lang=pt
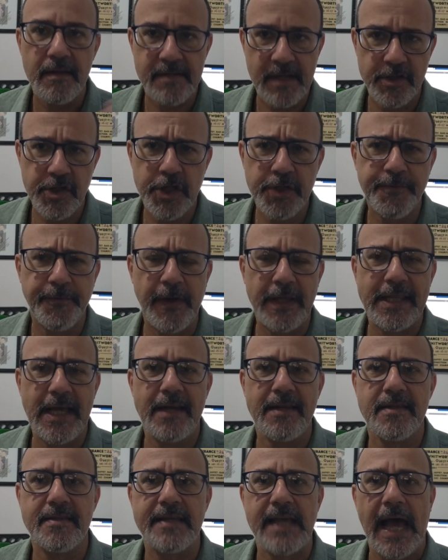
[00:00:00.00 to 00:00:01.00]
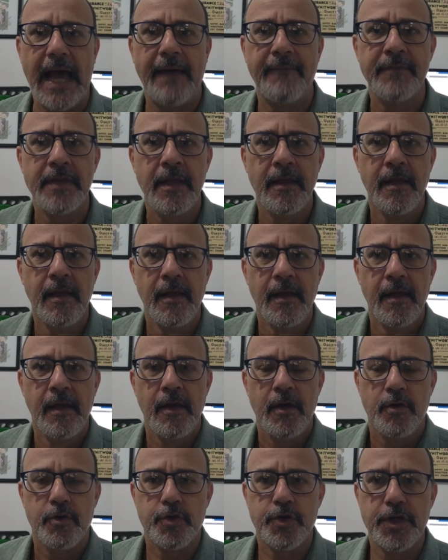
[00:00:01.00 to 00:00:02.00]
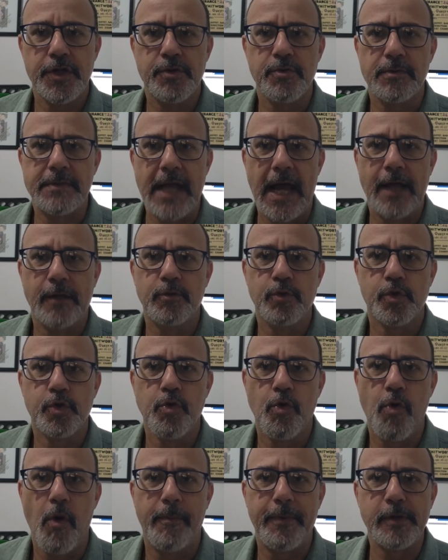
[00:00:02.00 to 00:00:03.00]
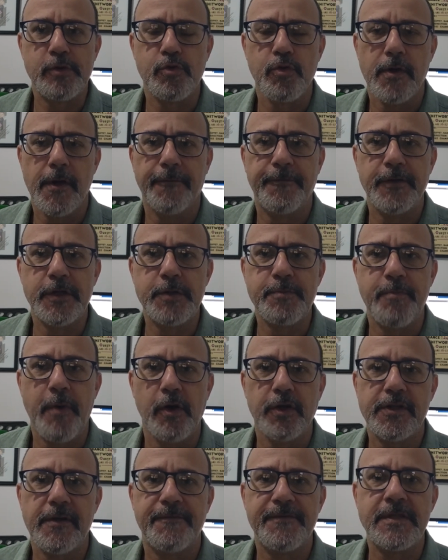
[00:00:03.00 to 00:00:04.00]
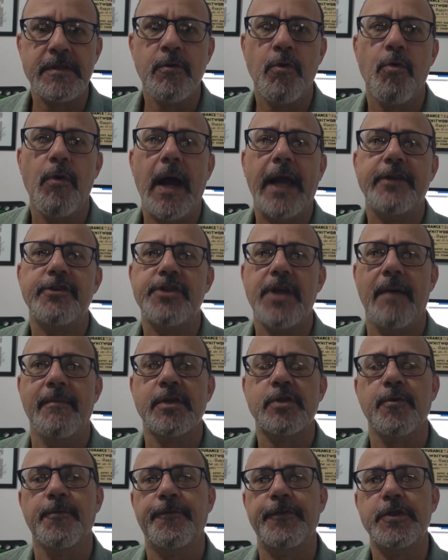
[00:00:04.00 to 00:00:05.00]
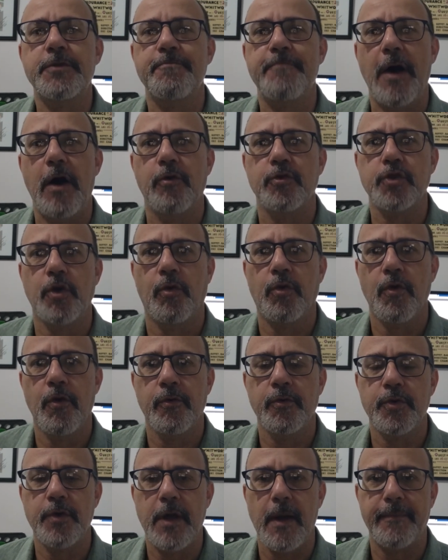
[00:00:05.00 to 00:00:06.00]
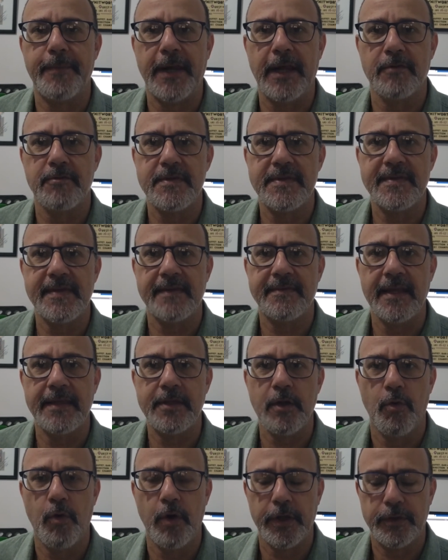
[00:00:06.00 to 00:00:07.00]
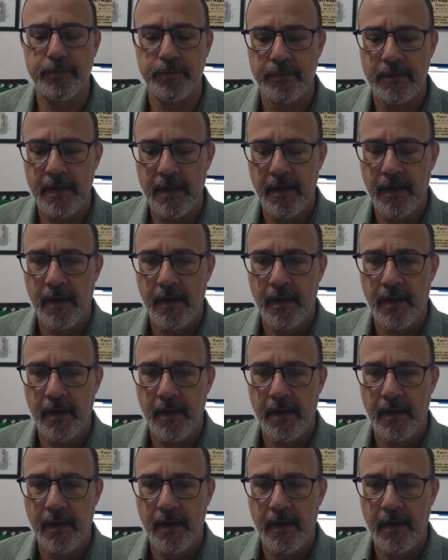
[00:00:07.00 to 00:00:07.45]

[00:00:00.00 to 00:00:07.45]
Se a gente for analisar os resultados do Copersuca Fittipaldi F5A e de Emerson Fittipaldi ao longo do campeonato de 78,